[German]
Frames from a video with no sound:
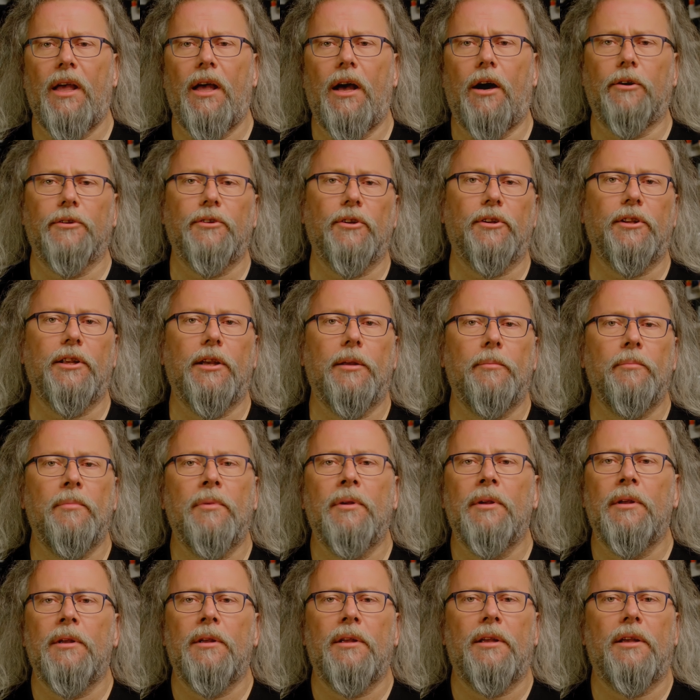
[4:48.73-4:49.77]
Außerdem
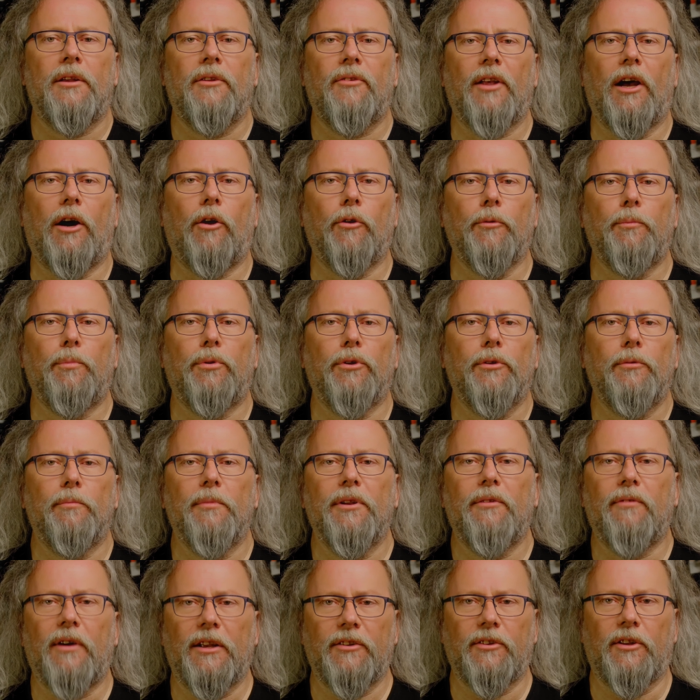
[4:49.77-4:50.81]
ist der Output
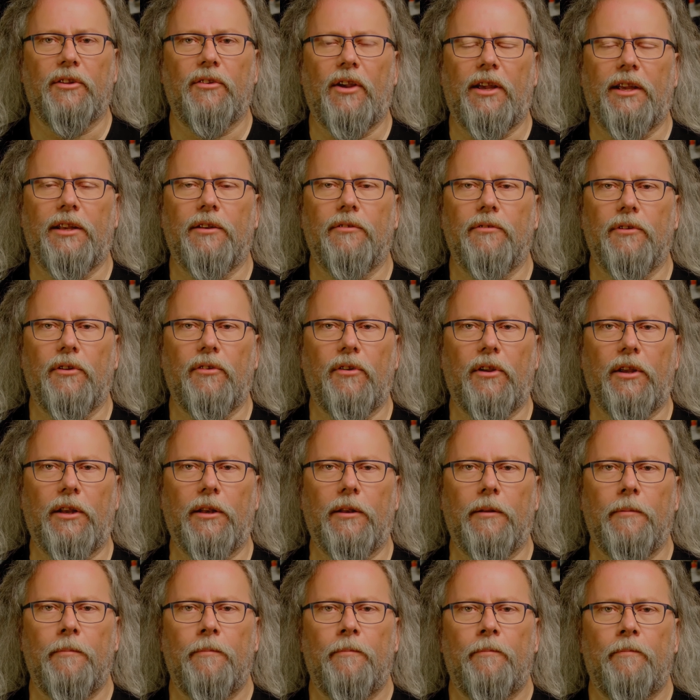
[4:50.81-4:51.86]
mit Wasserzeichen
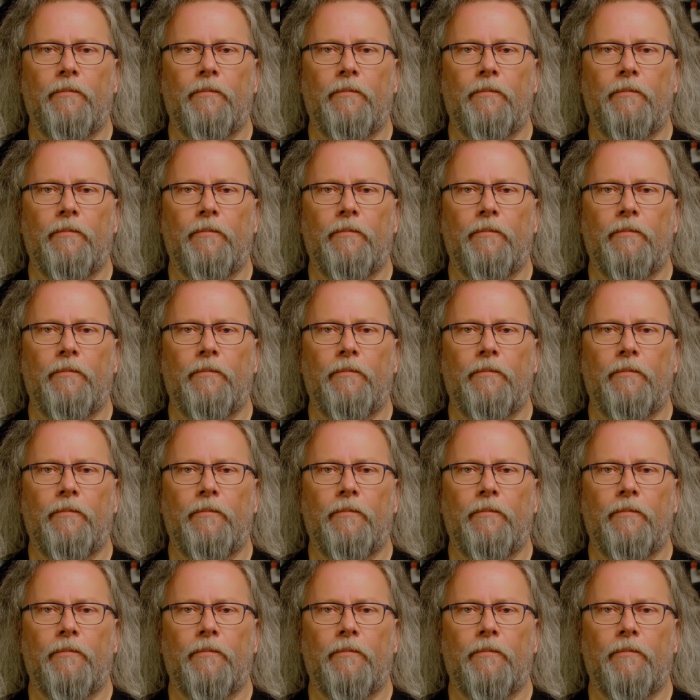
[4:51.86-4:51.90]
versehen.